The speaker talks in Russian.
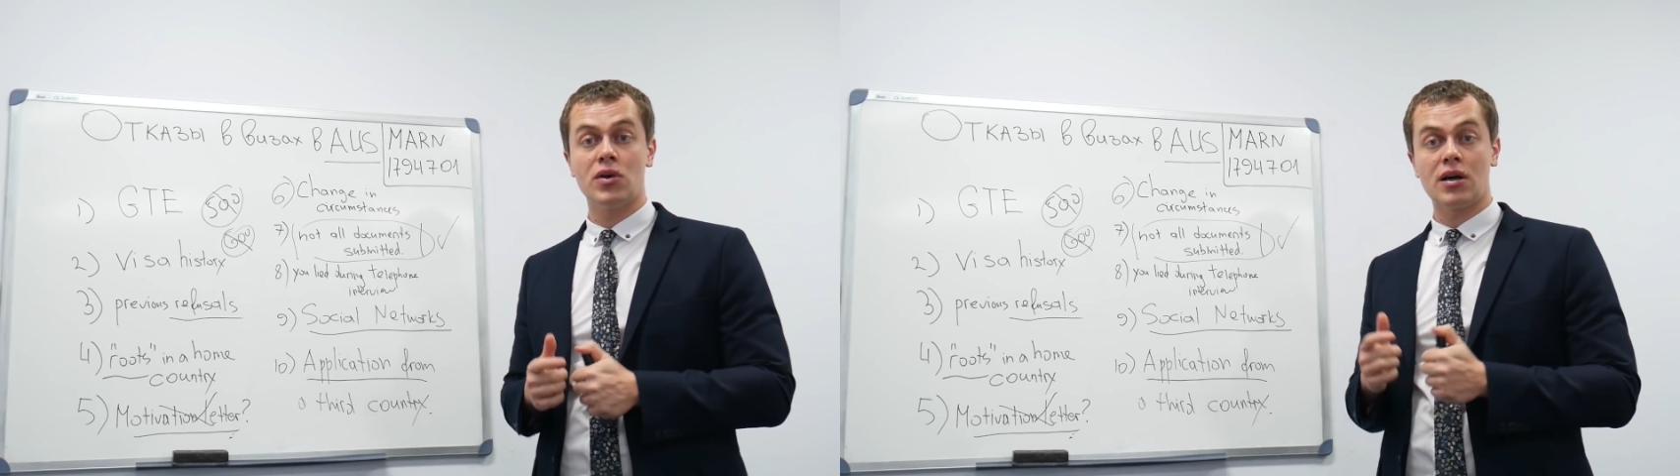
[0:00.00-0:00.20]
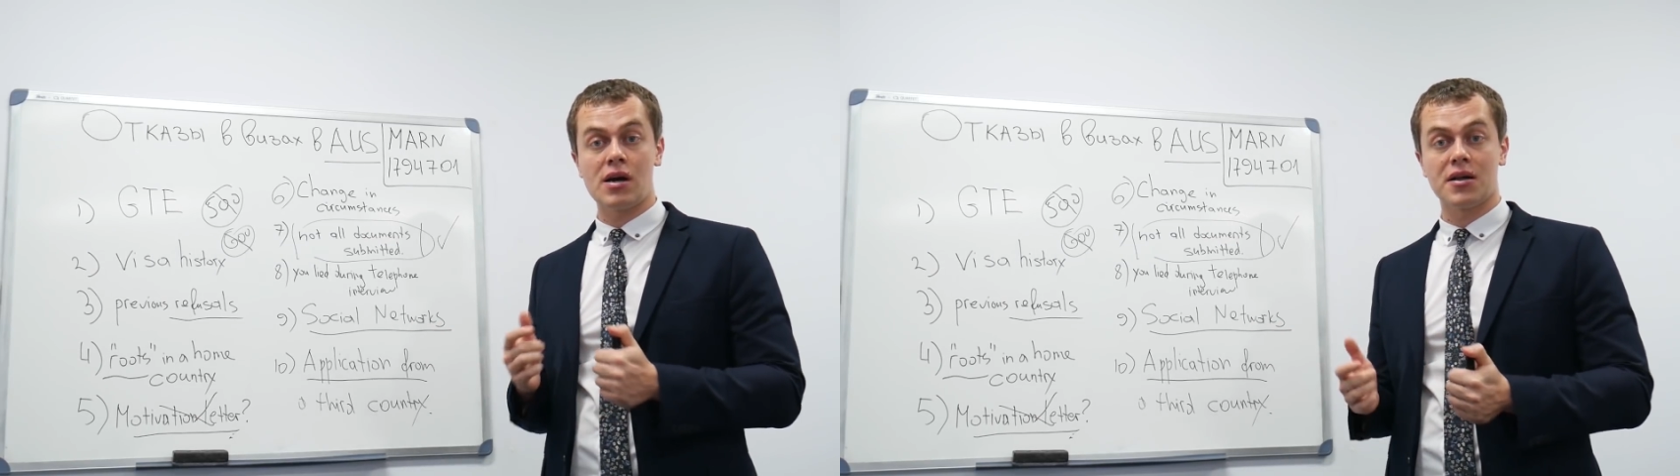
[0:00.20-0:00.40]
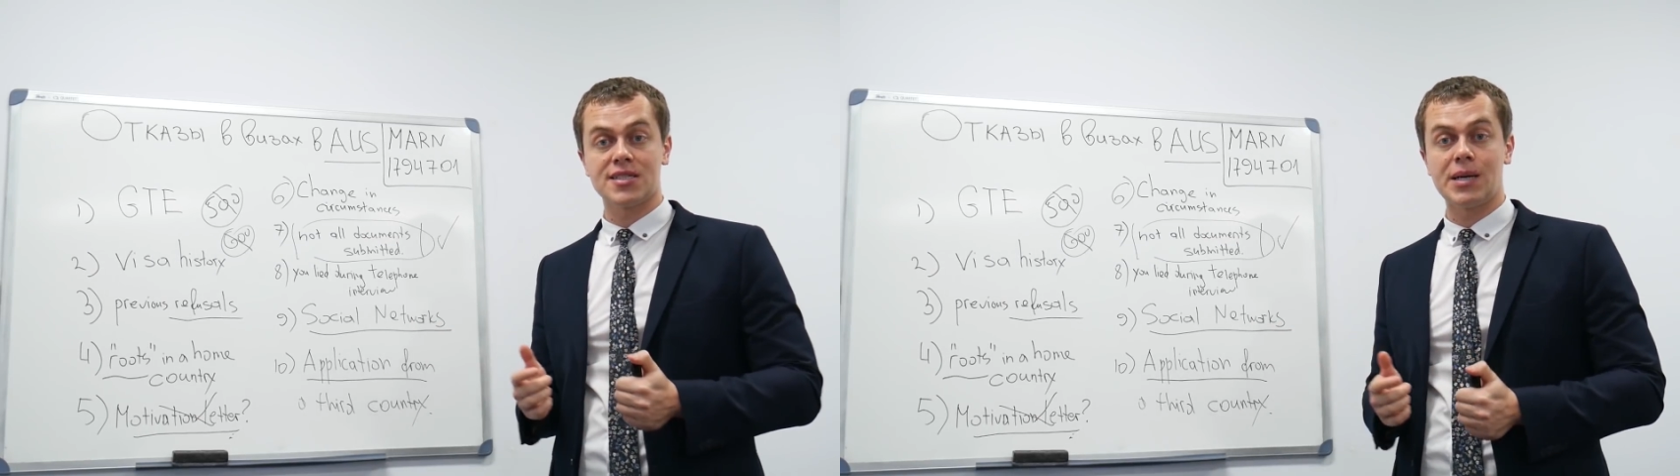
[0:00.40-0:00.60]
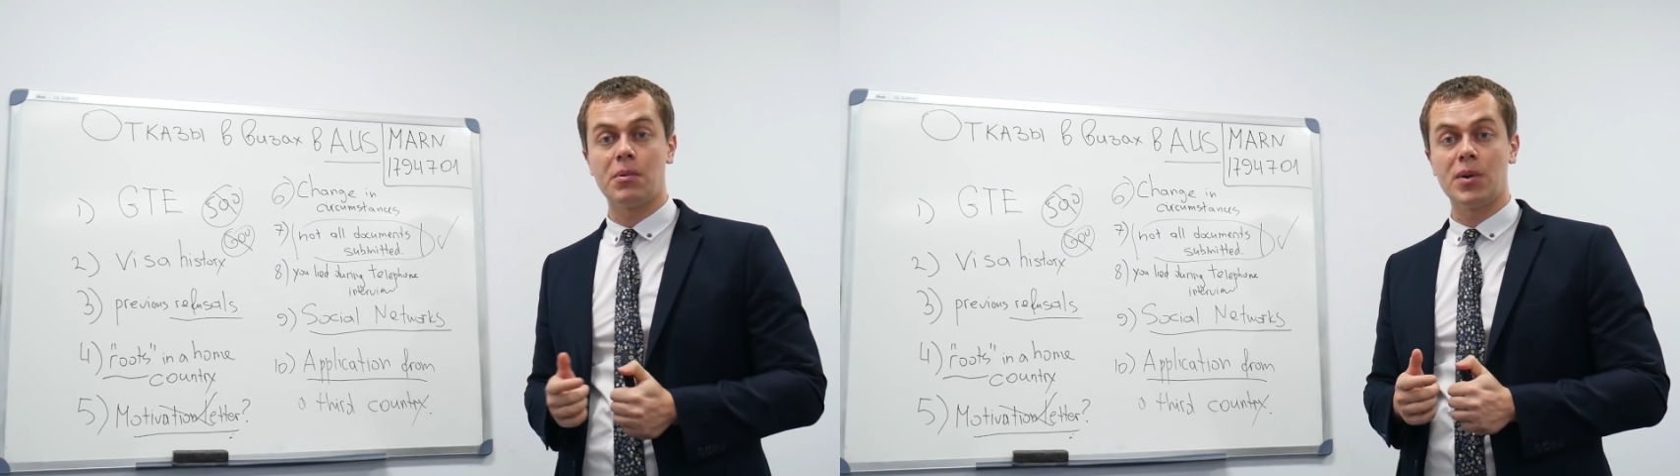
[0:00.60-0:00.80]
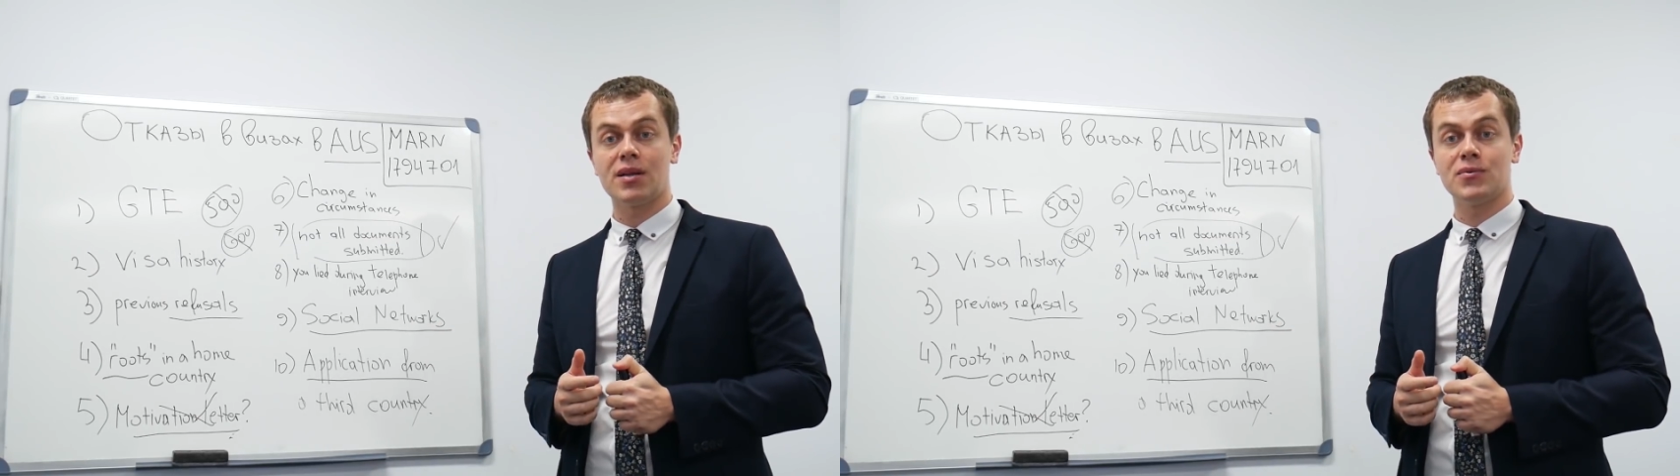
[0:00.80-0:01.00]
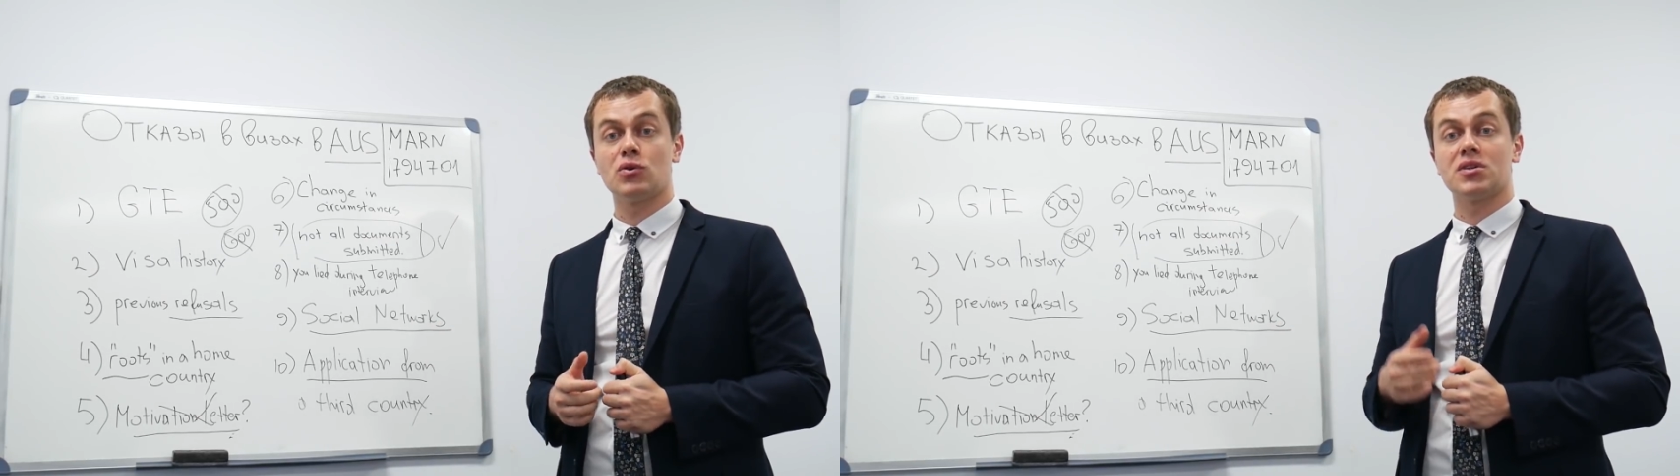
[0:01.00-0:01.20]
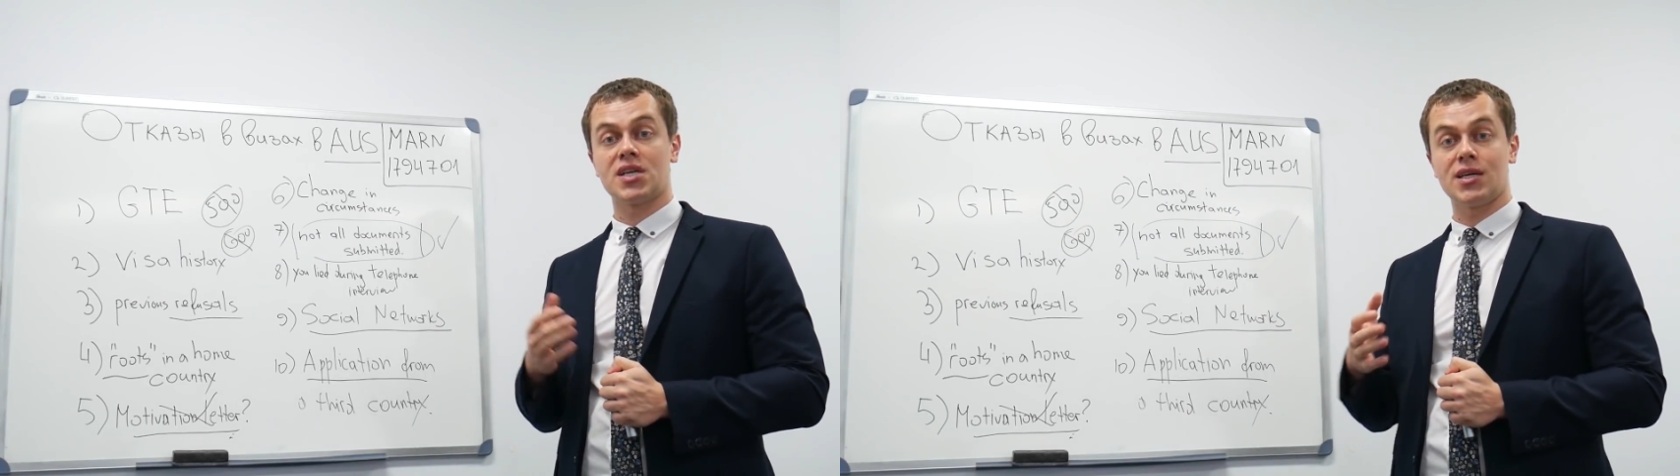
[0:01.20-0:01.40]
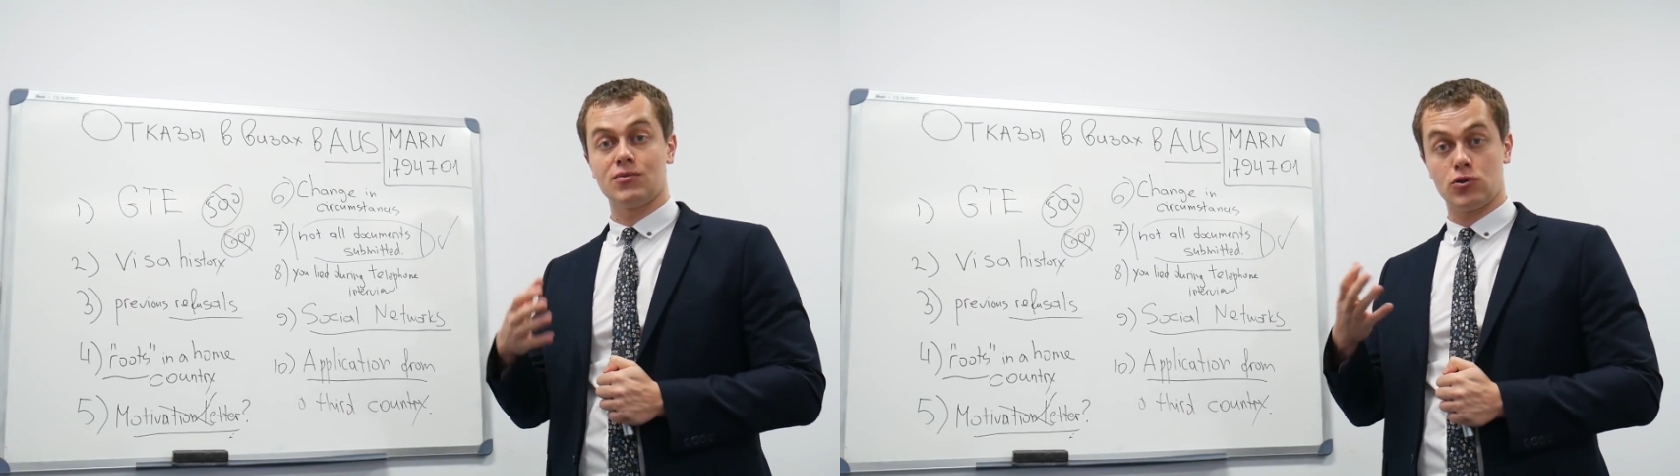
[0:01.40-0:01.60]
я как раз там об этом все
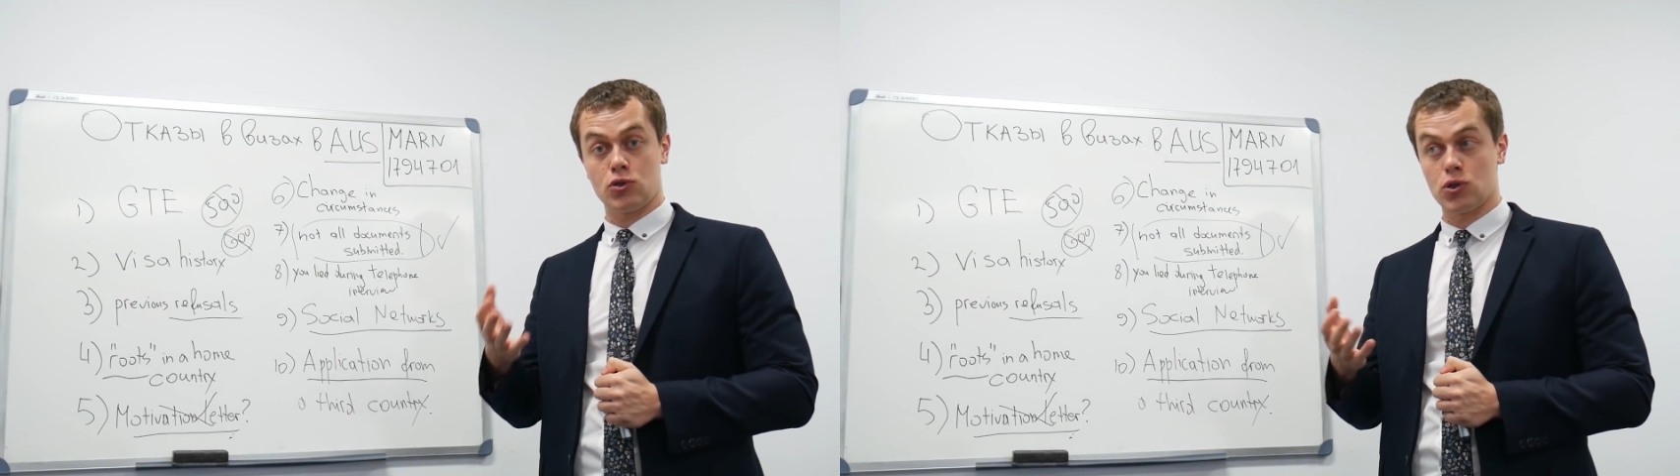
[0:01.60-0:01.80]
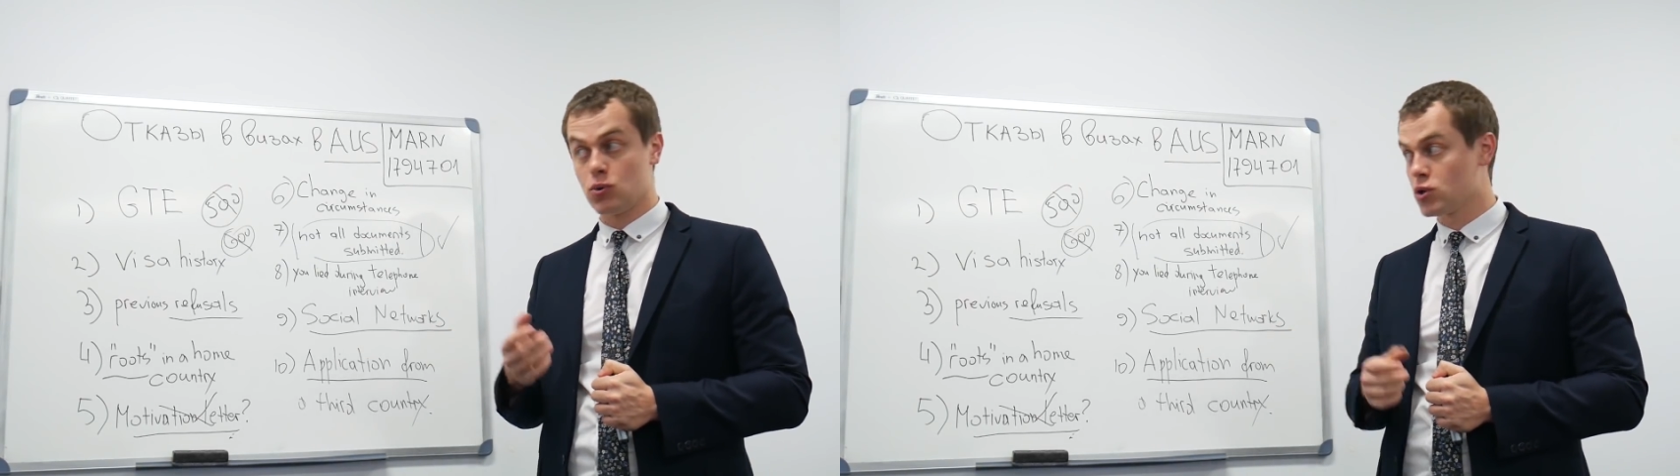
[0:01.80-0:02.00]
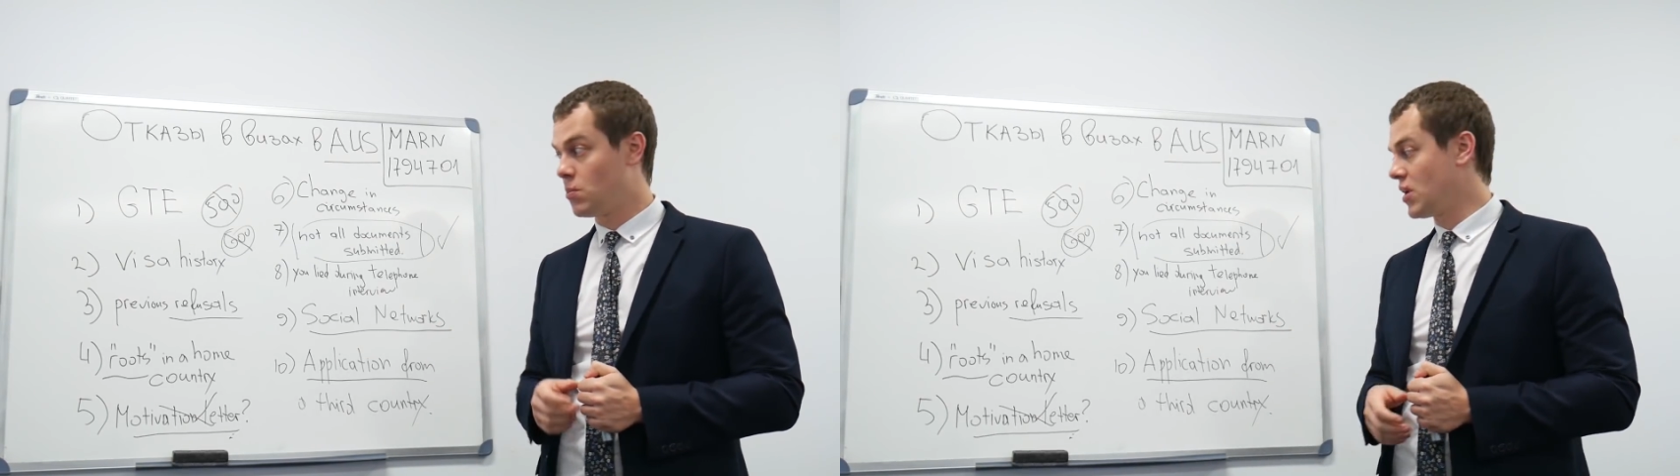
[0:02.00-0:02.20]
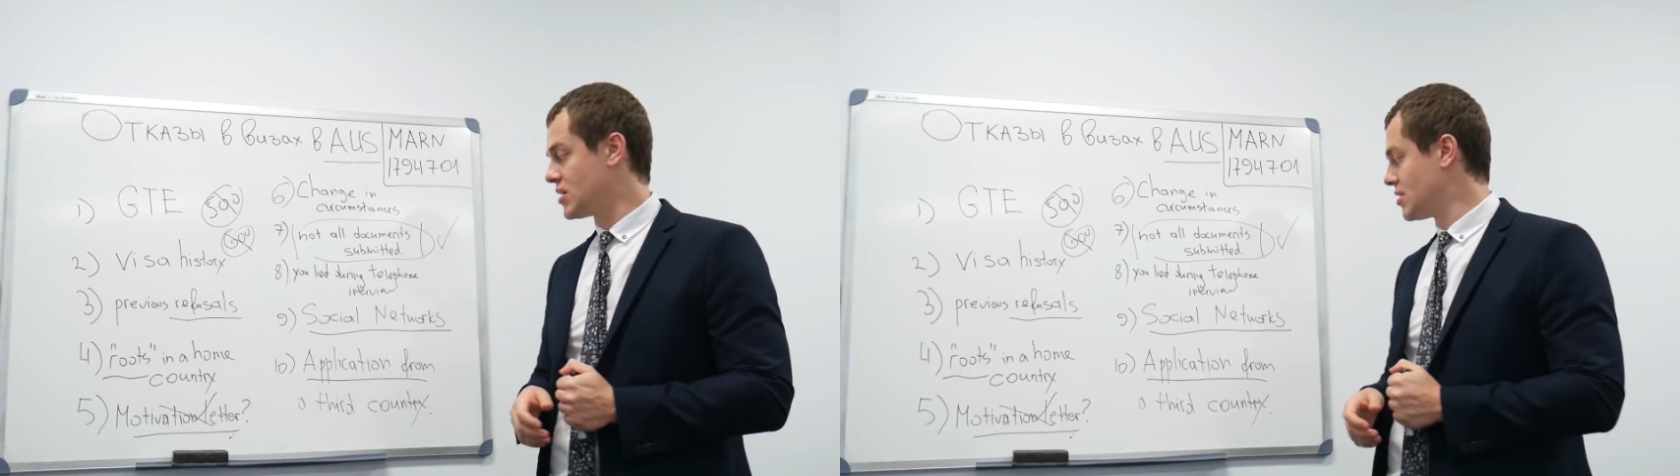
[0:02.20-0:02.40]
рассказываю, что же нужно